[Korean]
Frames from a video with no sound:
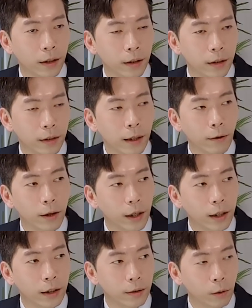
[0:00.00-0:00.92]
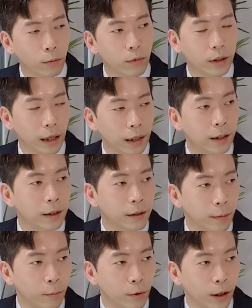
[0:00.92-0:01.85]
그 상황이 너무나 다르기
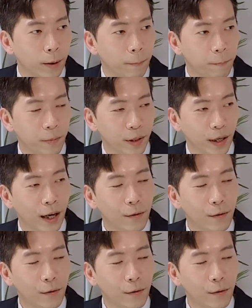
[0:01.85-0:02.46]
때문에 제가